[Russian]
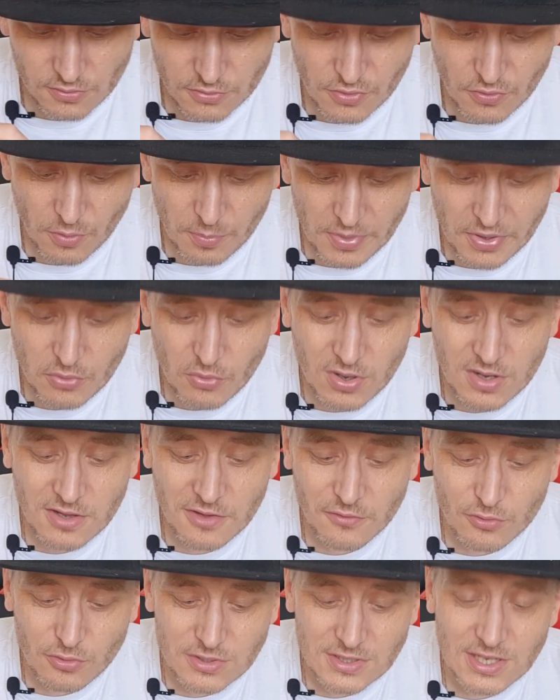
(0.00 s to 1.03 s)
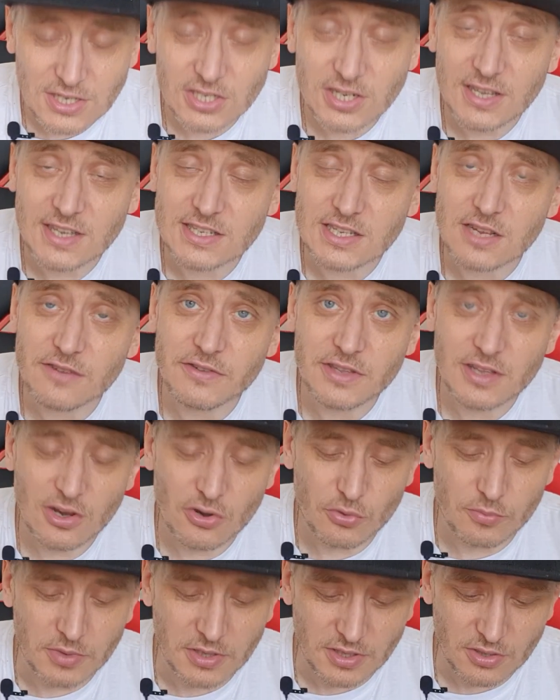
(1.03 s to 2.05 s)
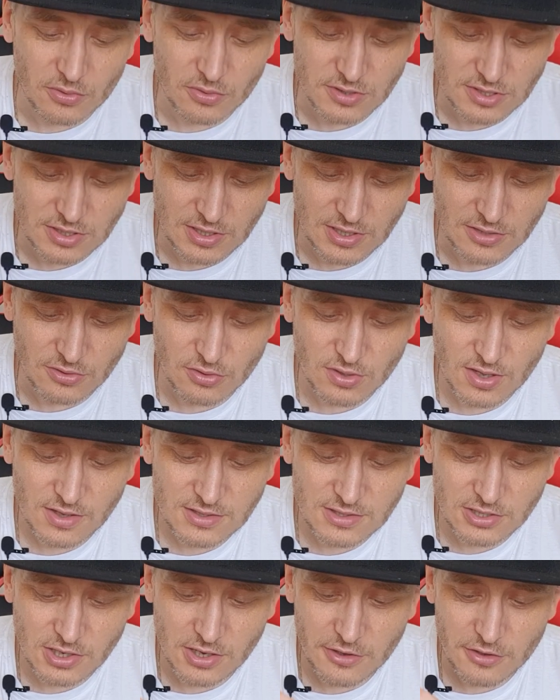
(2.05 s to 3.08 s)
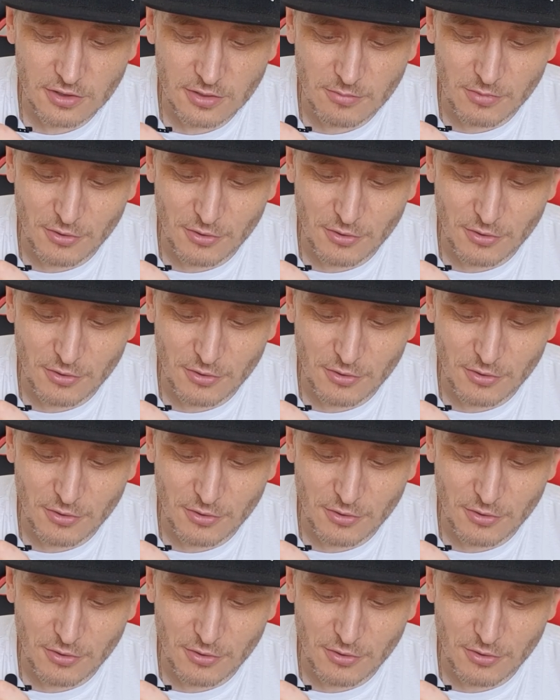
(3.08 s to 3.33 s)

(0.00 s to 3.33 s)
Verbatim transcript: У него прикольный вкус, даже если вы не любите острое. Но я, к сожалению, не